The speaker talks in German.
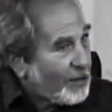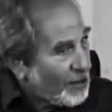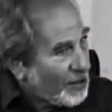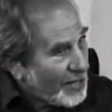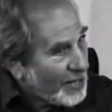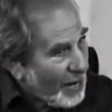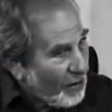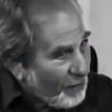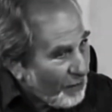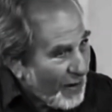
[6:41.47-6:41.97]

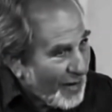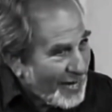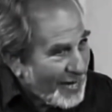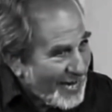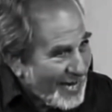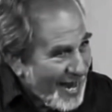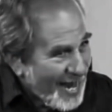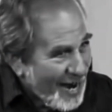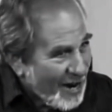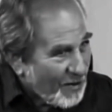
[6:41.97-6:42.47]
is now
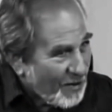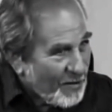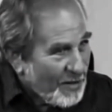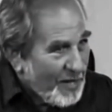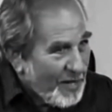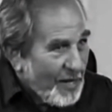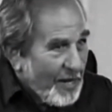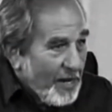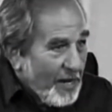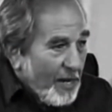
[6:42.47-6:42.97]
finding out.
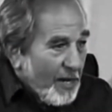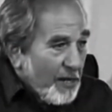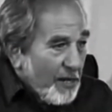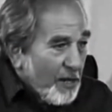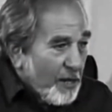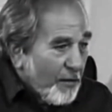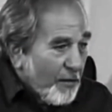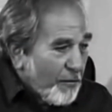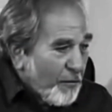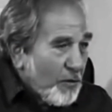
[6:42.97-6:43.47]

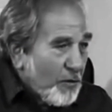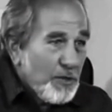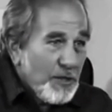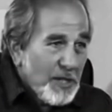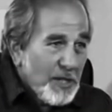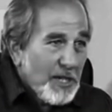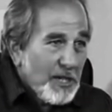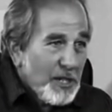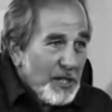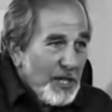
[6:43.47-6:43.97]
The
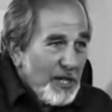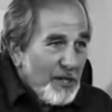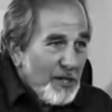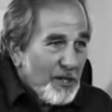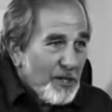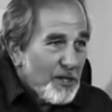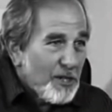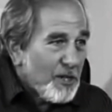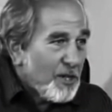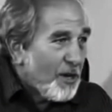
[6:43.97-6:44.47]
first six
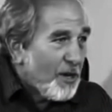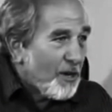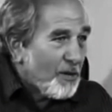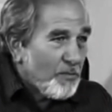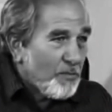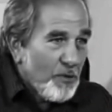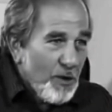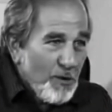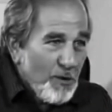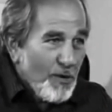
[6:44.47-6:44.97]
years are
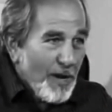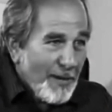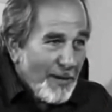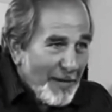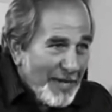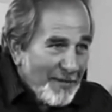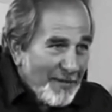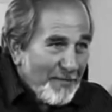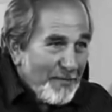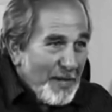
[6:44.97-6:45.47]

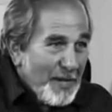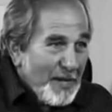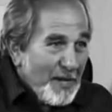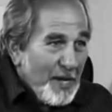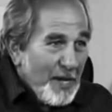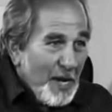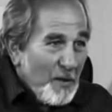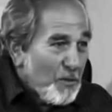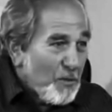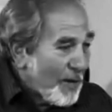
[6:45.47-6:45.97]
programming.
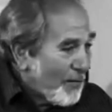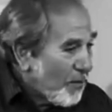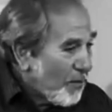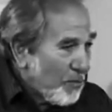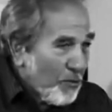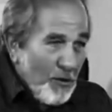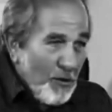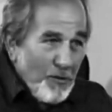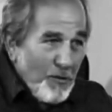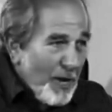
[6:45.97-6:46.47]
Yes. And whatever
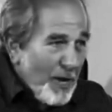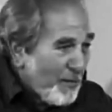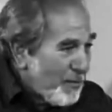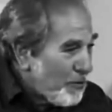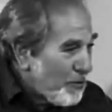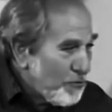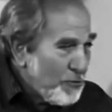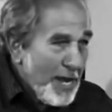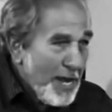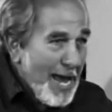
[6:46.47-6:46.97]
program
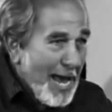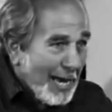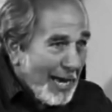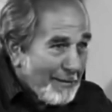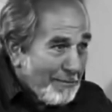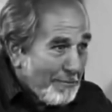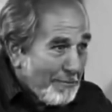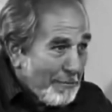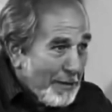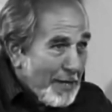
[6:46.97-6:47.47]
you
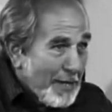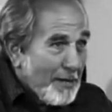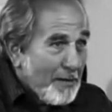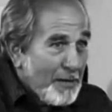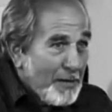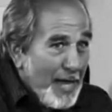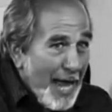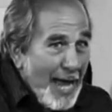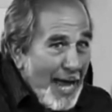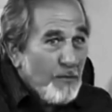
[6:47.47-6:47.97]
get,
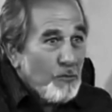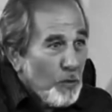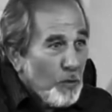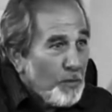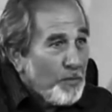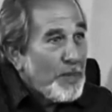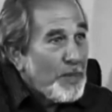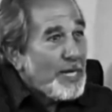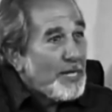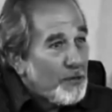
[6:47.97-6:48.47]
that will
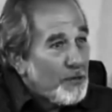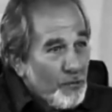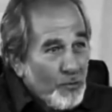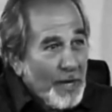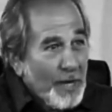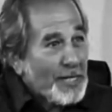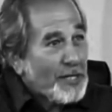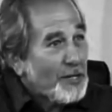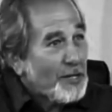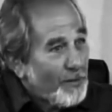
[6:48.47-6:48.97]
be the
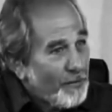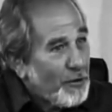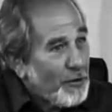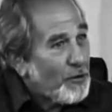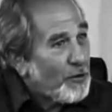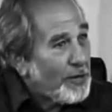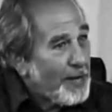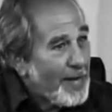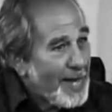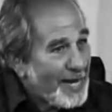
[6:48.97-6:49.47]
rest of
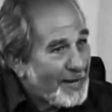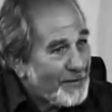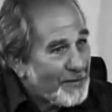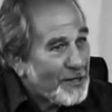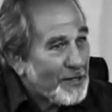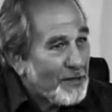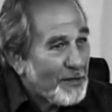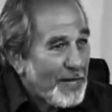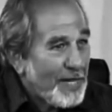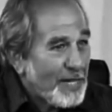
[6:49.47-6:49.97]
your life.
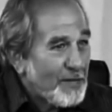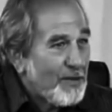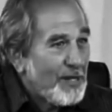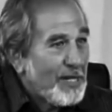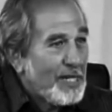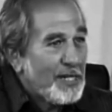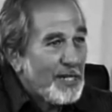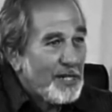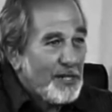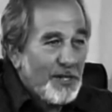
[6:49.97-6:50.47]
So that's
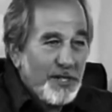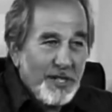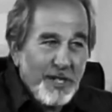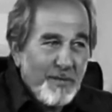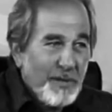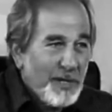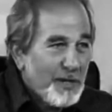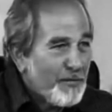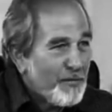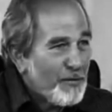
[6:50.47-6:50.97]
why they said, just
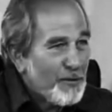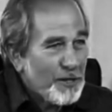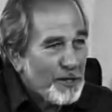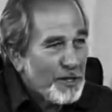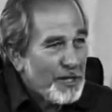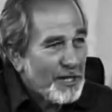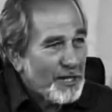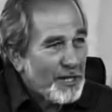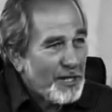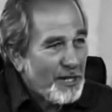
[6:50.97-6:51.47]
give me the
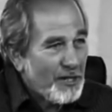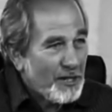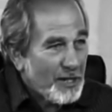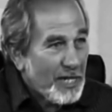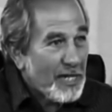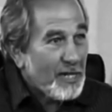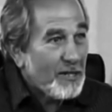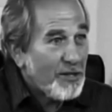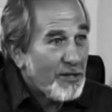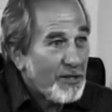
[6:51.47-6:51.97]
first six
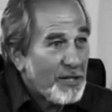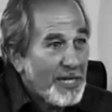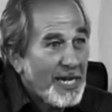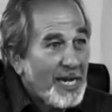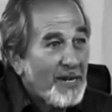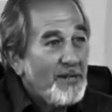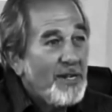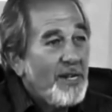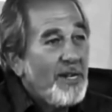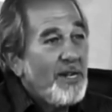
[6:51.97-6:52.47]
years. And it turns out